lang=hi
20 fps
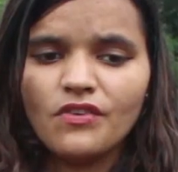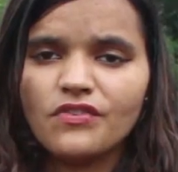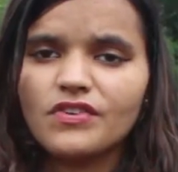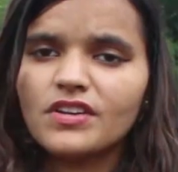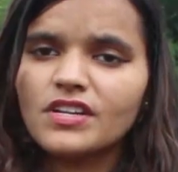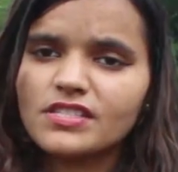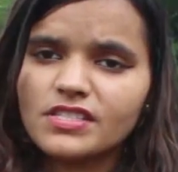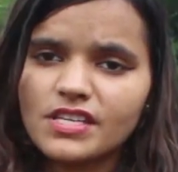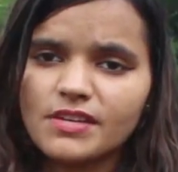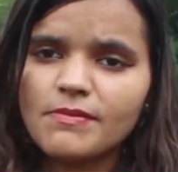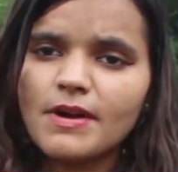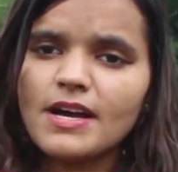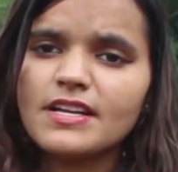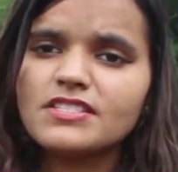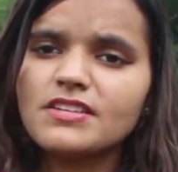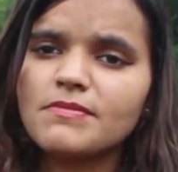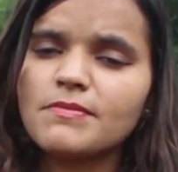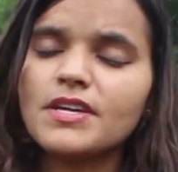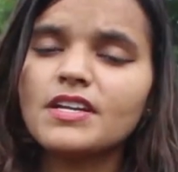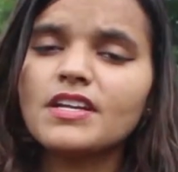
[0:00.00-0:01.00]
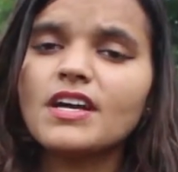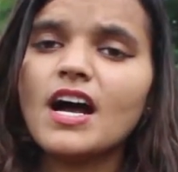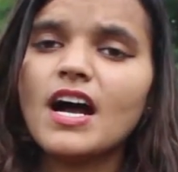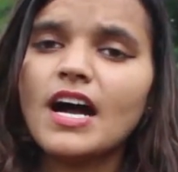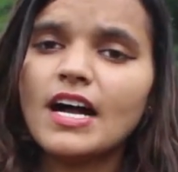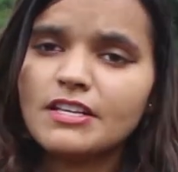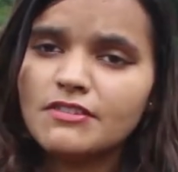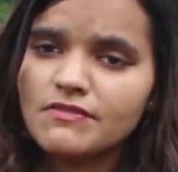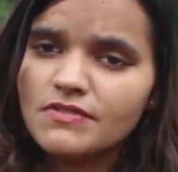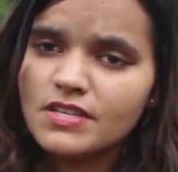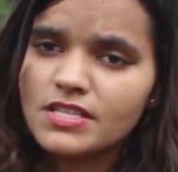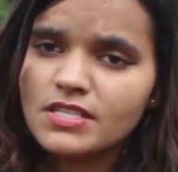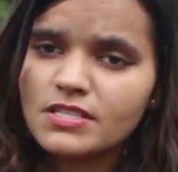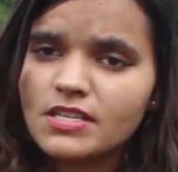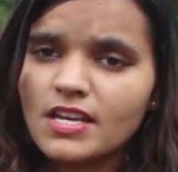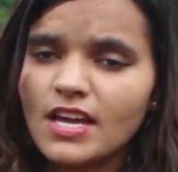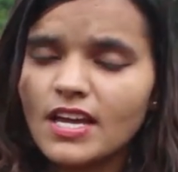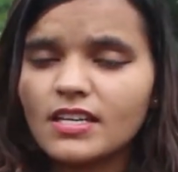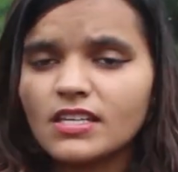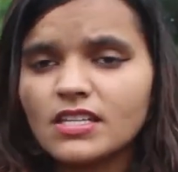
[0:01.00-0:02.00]
फिर इसके बाद जब मैंने आज भी
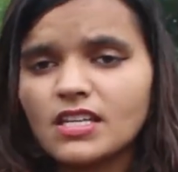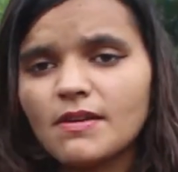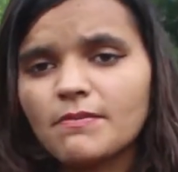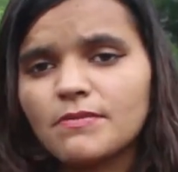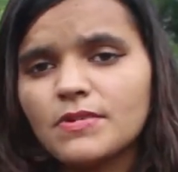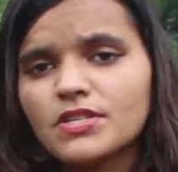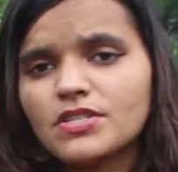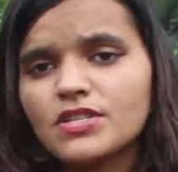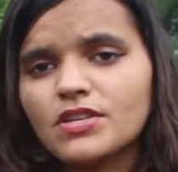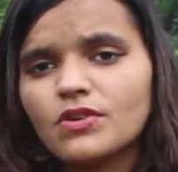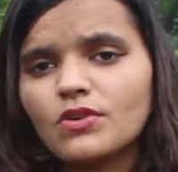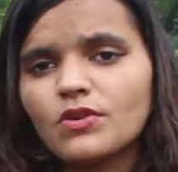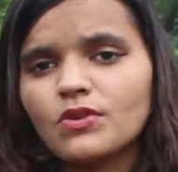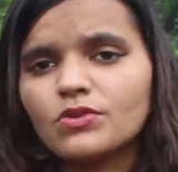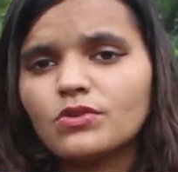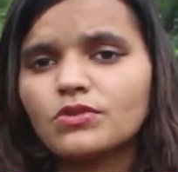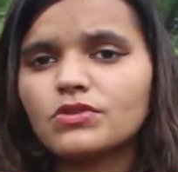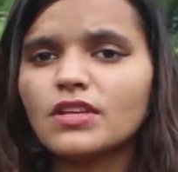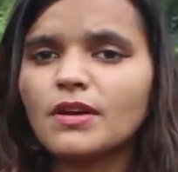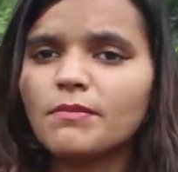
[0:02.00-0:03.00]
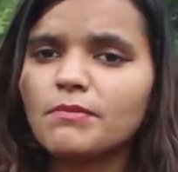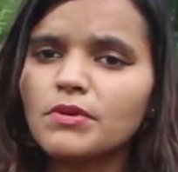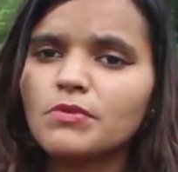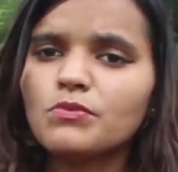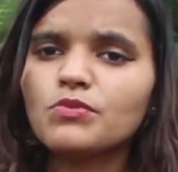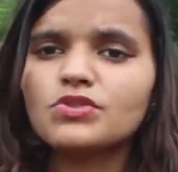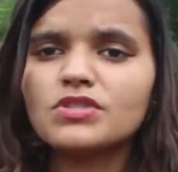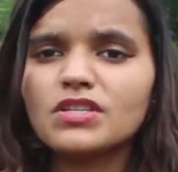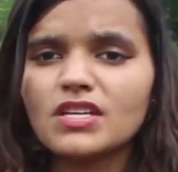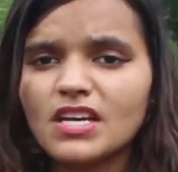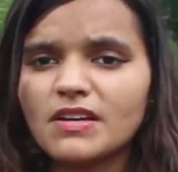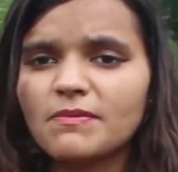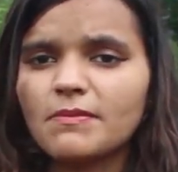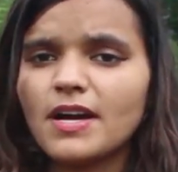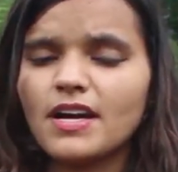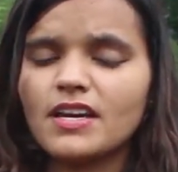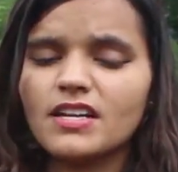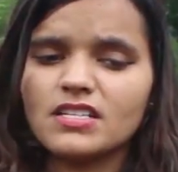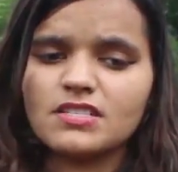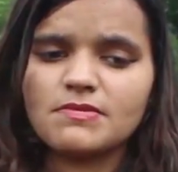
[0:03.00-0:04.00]
स्कैन किया पीसी को तो तब भी मुझे एक
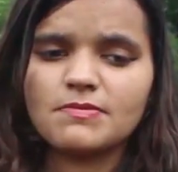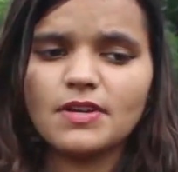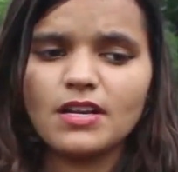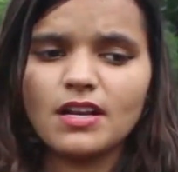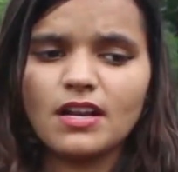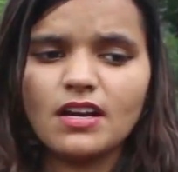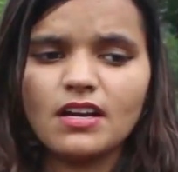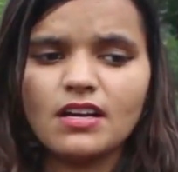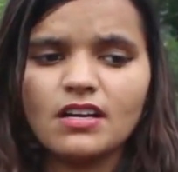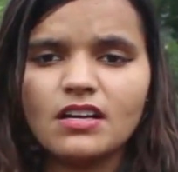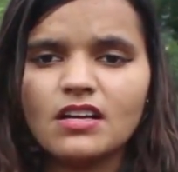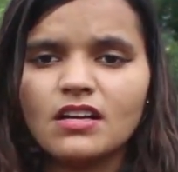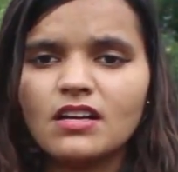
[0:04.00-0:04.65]
वायरस मिला